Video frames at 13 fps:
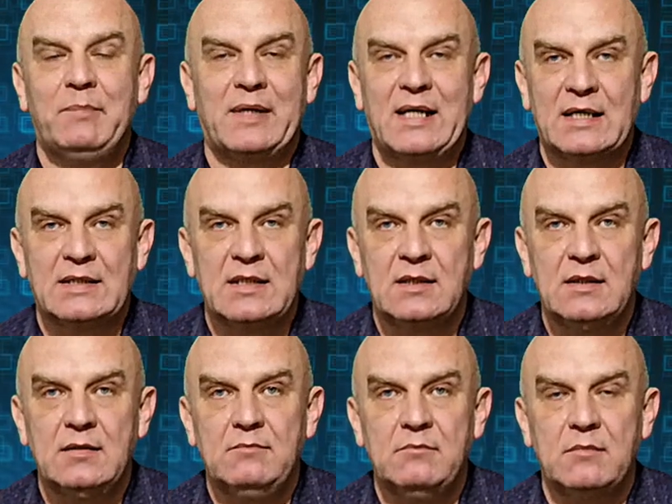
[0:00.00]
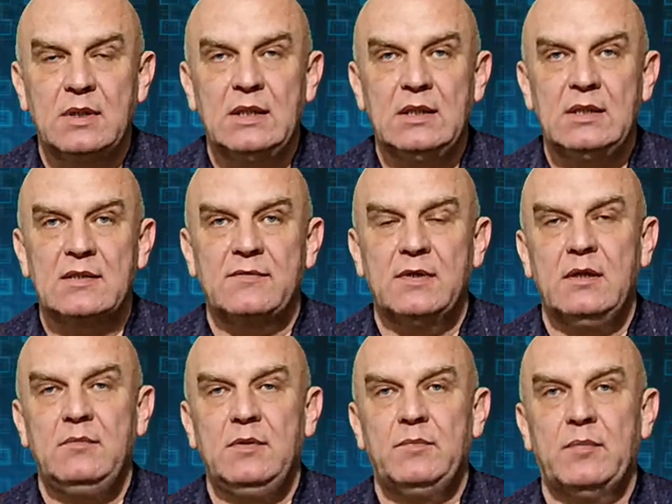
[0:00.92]
практике мы с
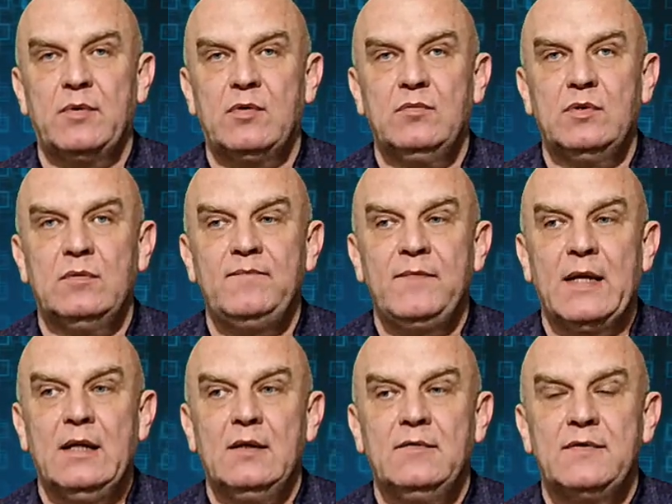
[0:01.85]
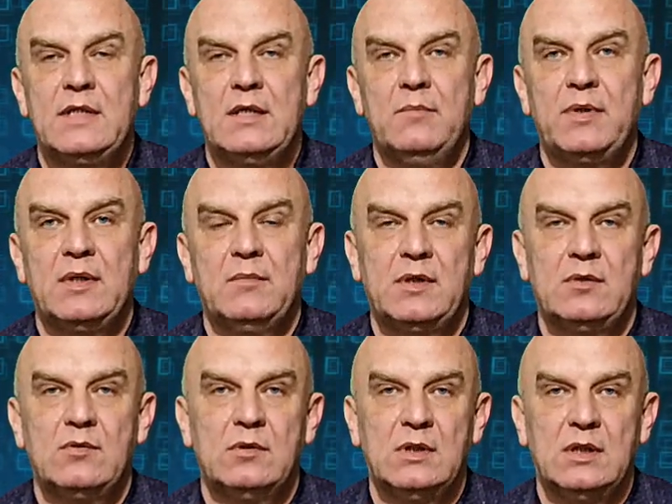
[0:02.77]
вами попробуем все
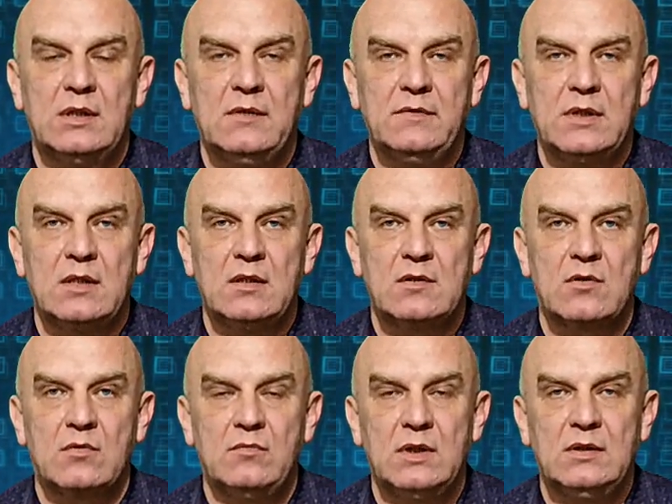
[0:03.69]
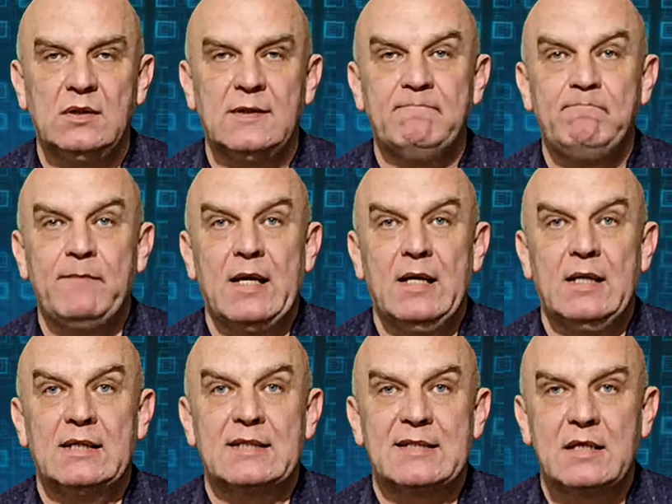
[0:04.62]
приобретенные навыки и инструменты
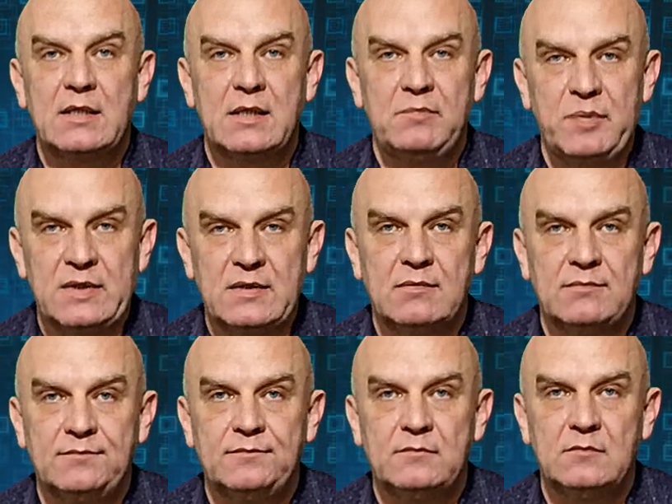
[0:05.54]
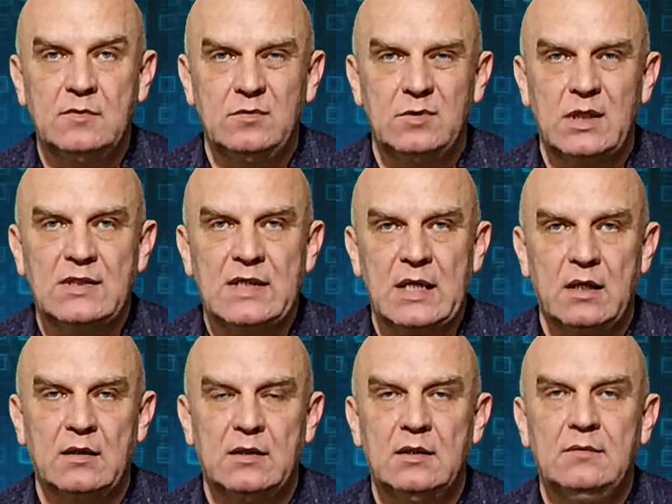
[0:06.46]
закрепить ну, на
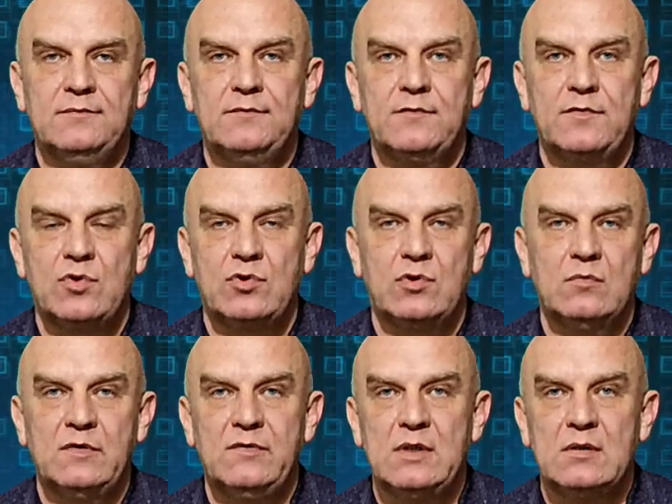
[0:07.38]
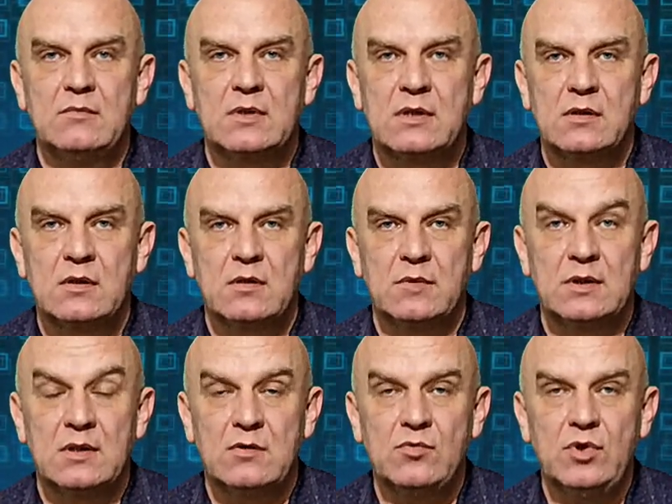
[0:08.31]
теле. Да? Все, что мы видим и слышим,
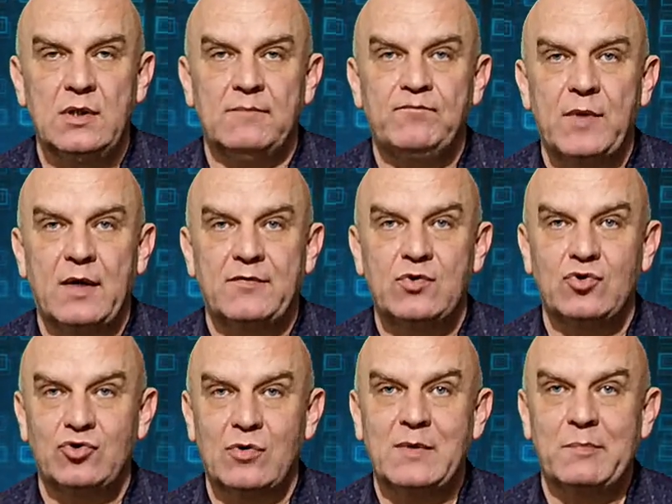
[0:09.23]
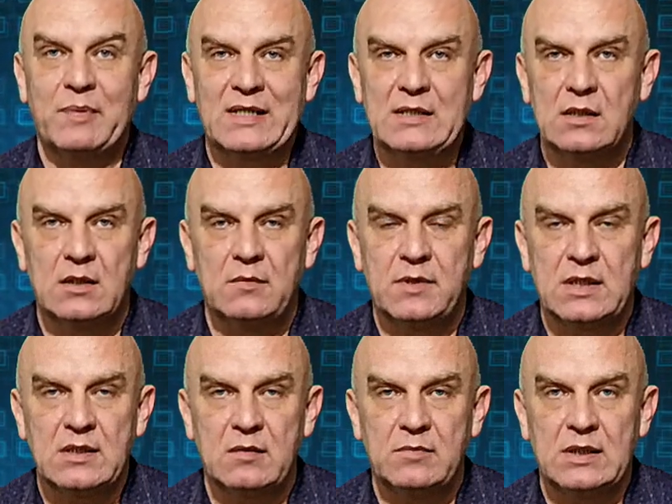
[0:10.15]
это слухи, а все, что мы проделаем
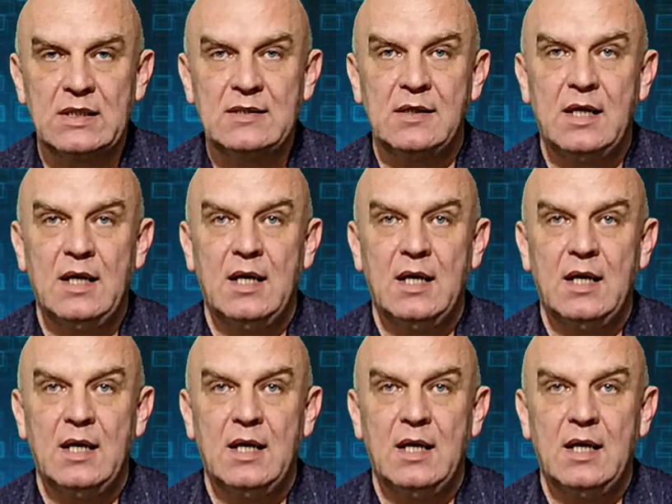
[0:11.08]
хотя бы раз,